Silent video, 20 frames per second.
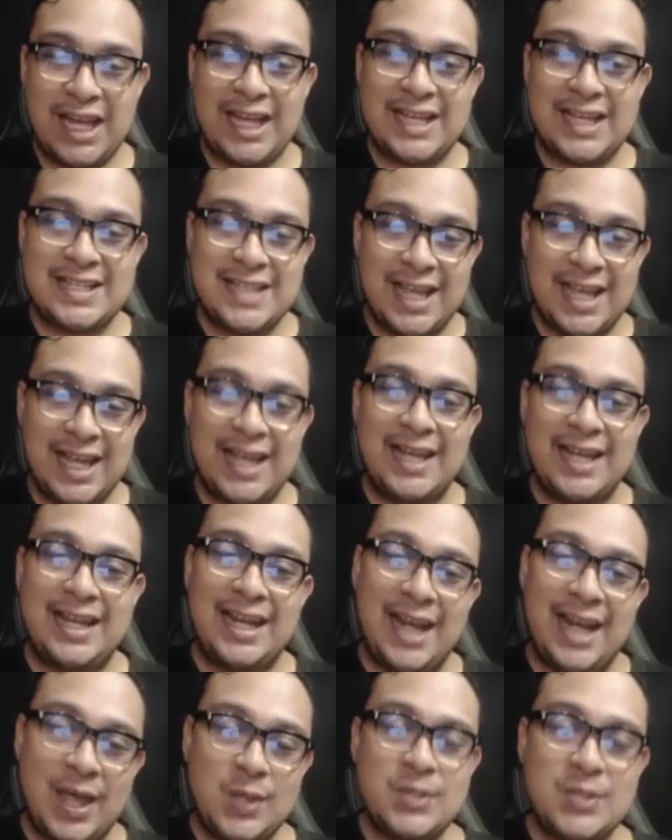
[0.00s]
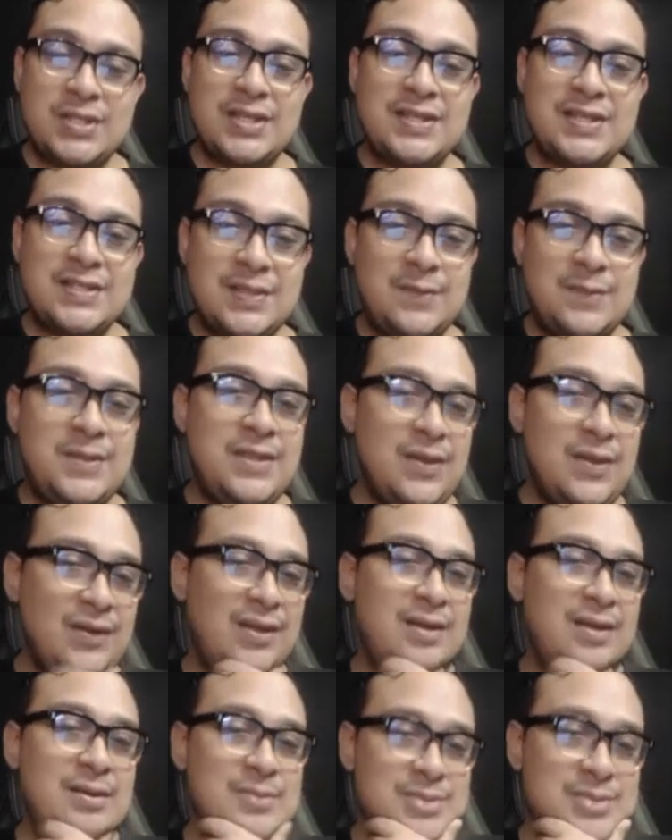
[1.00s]
que se ha generado es este video
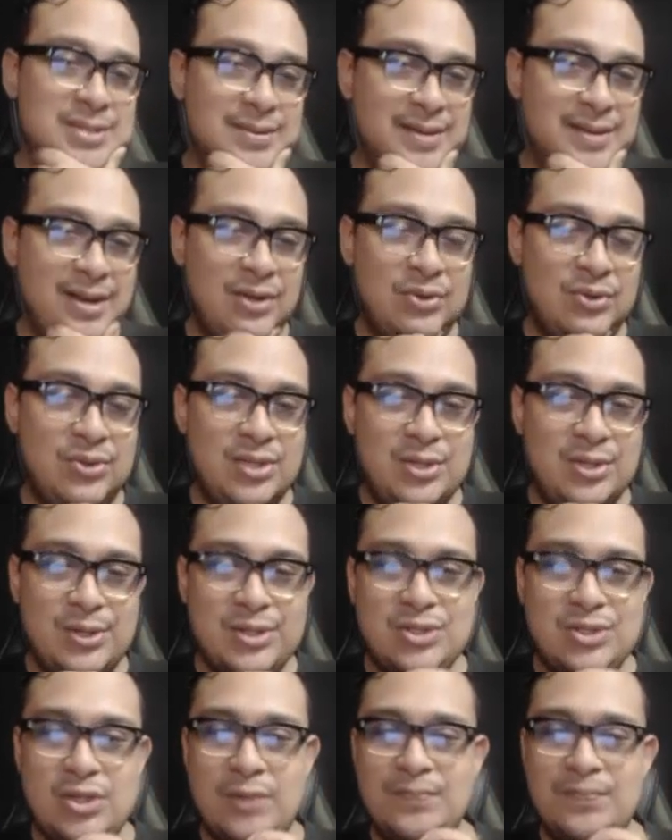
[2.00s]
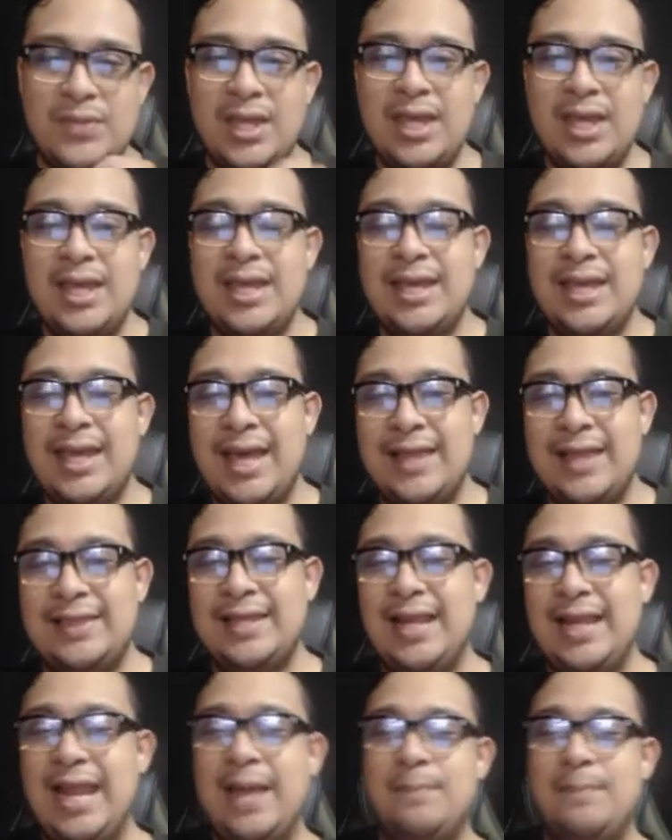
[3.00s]
que vamos a ver a continuación, que
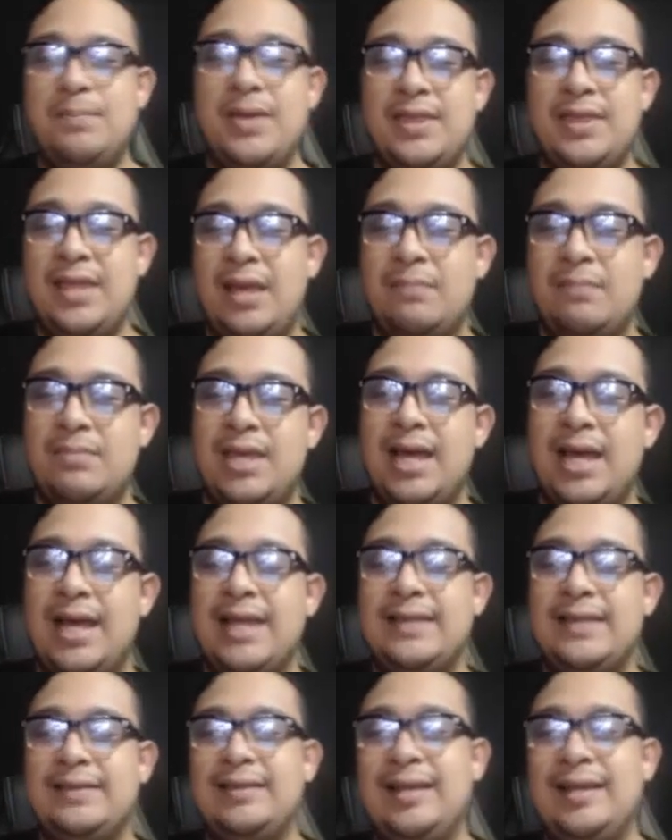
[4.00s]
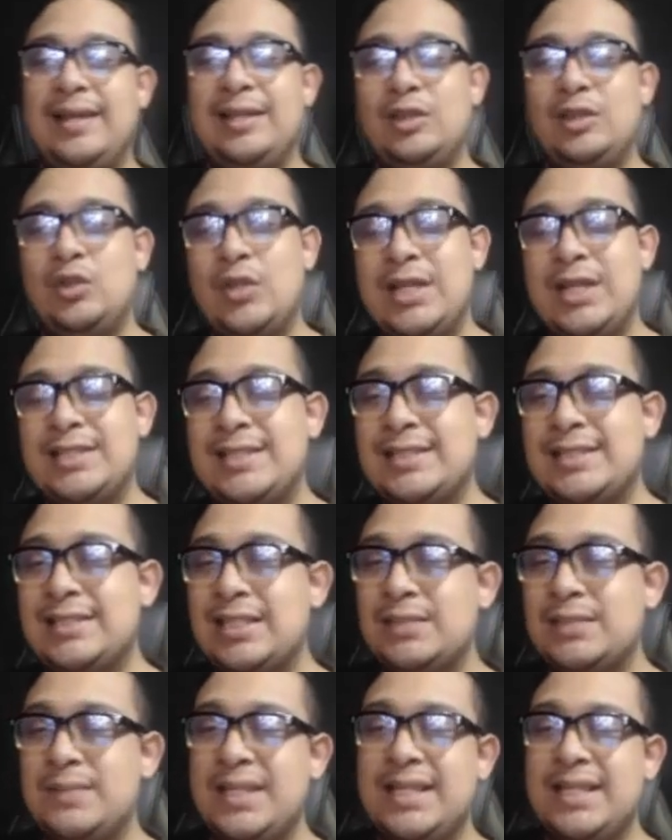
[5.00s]
ante la epidemia, ante todas
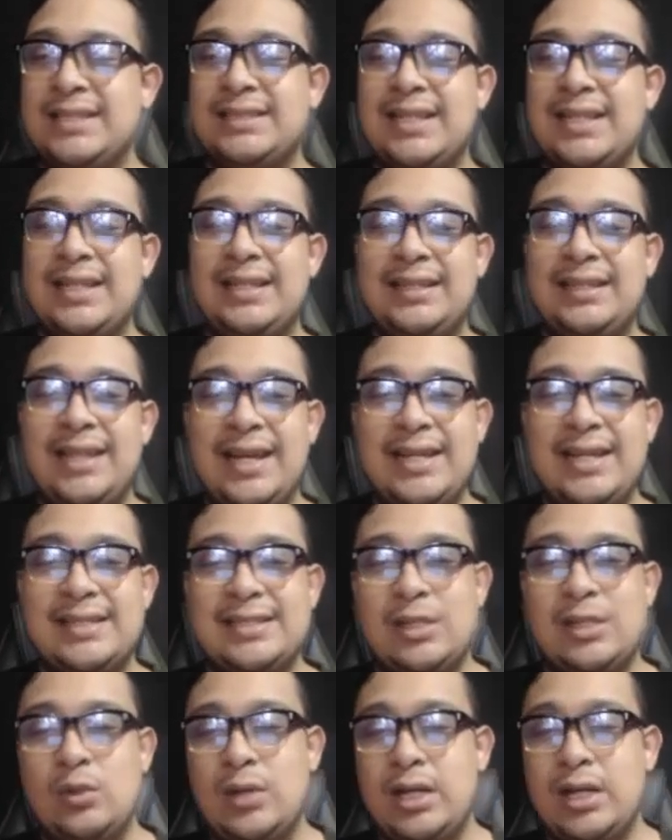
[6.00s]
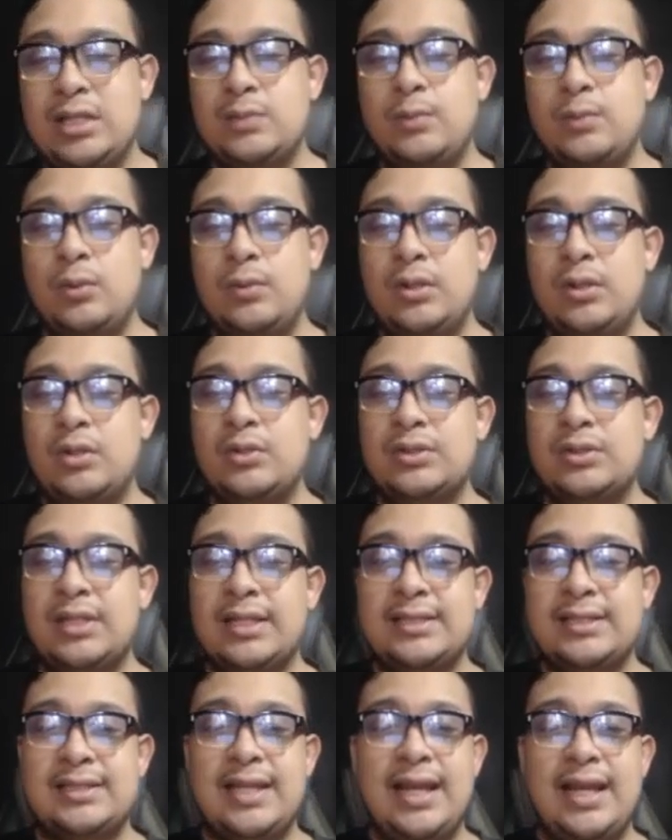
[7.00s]
estas medidas sanitarias en lugares públicos
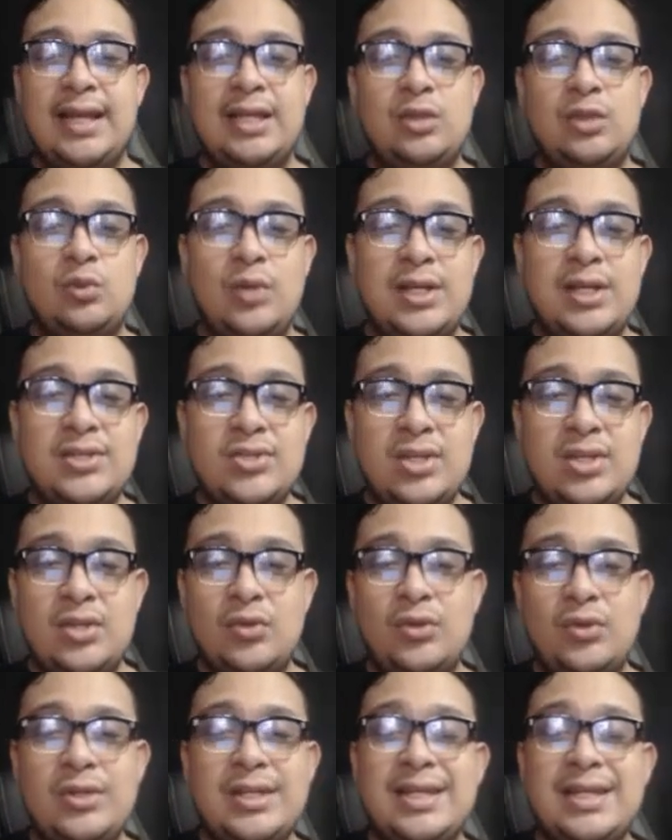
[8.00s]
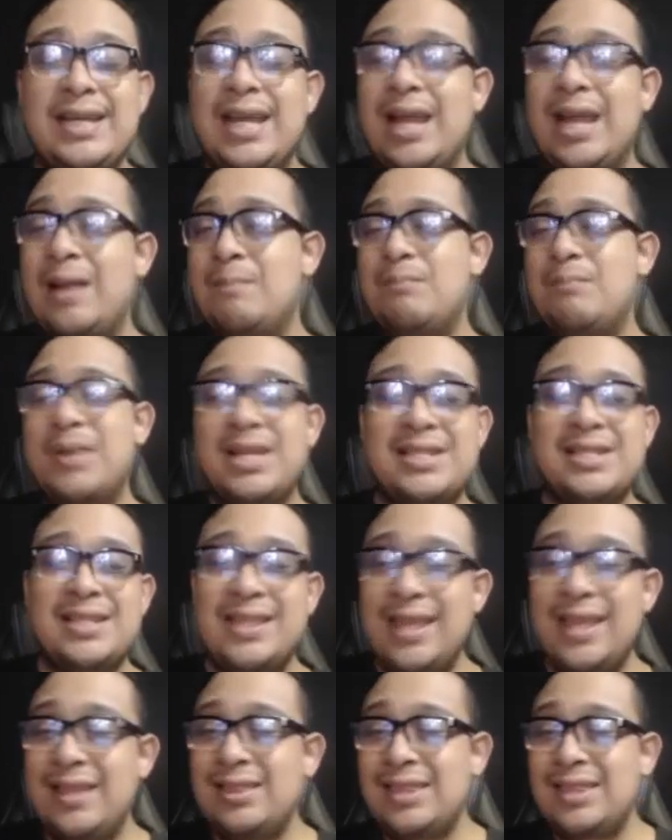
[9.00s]
que se han endurecido, el
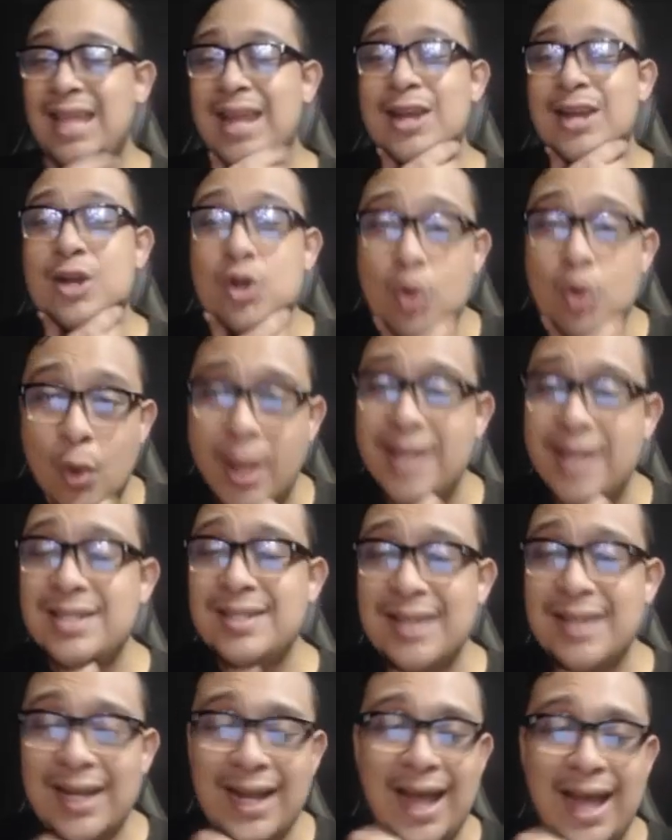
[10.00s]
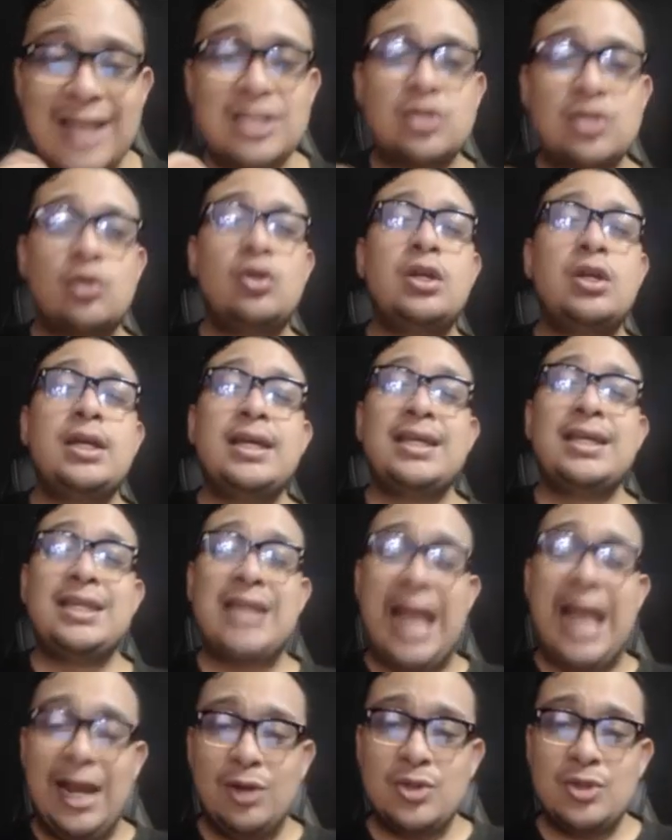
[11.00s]
presidente no hace caso.
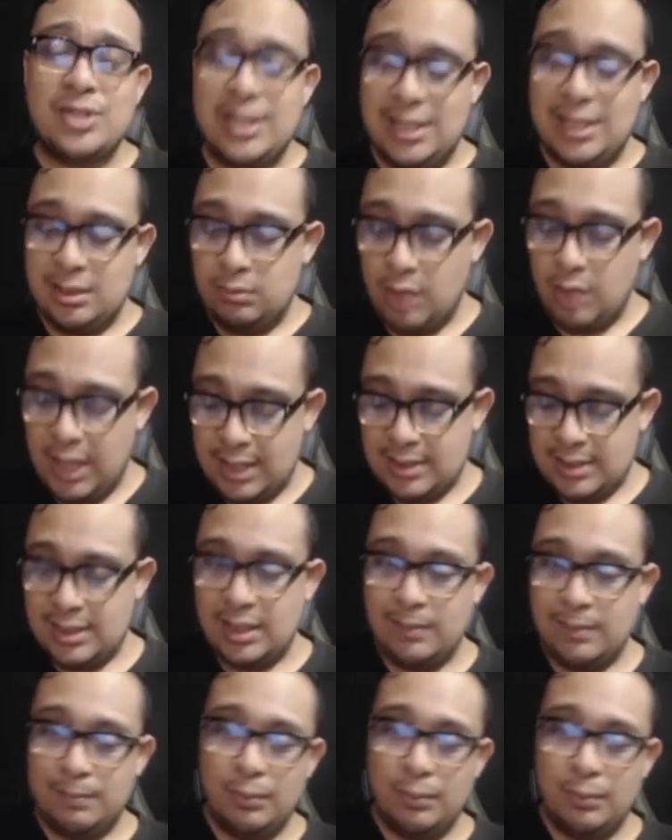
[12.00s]
Y algo sí les voy a decir,